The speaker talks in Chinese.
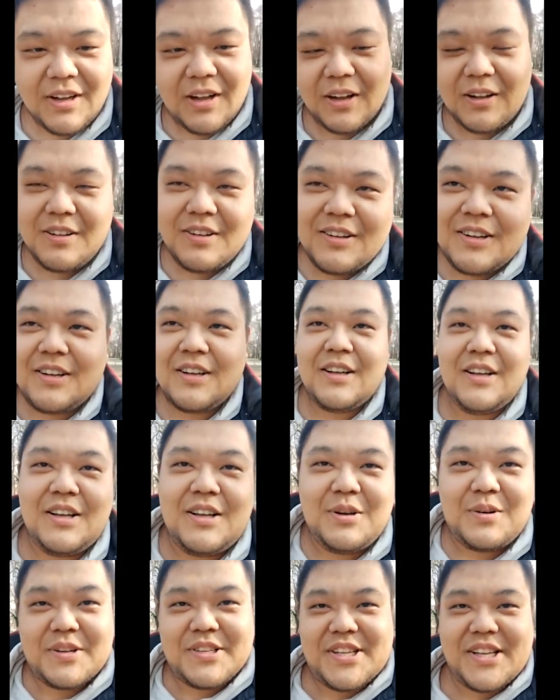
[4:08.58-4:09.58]
好，
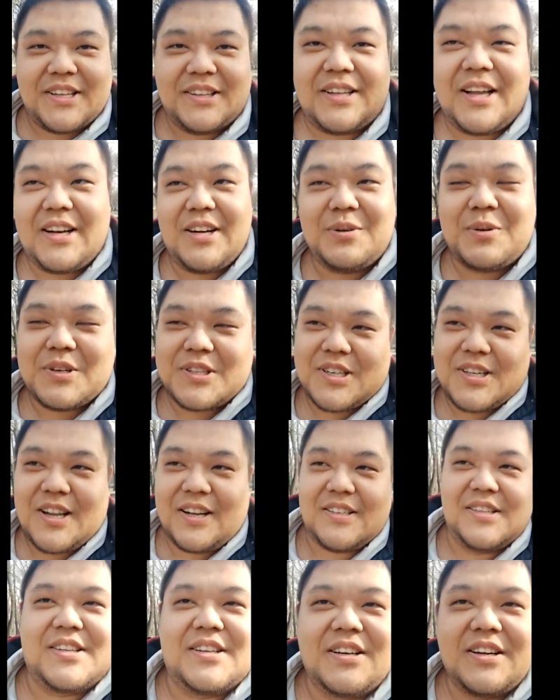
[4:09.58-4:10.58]
我现在带着我这
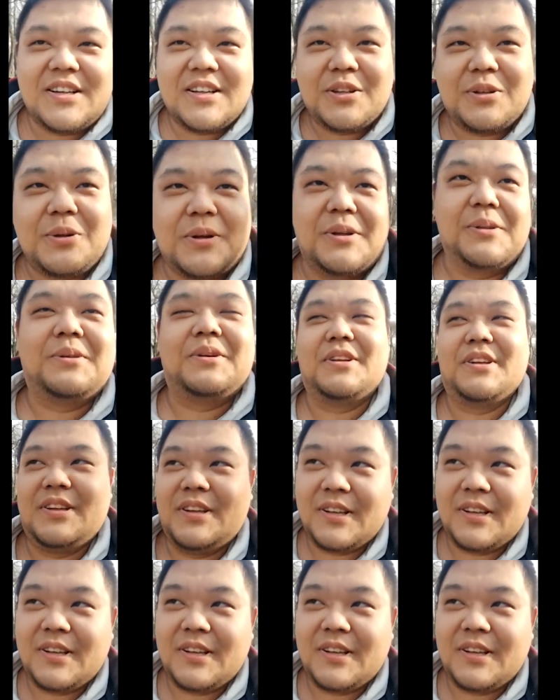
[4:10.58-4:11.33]
两千克的腿腿，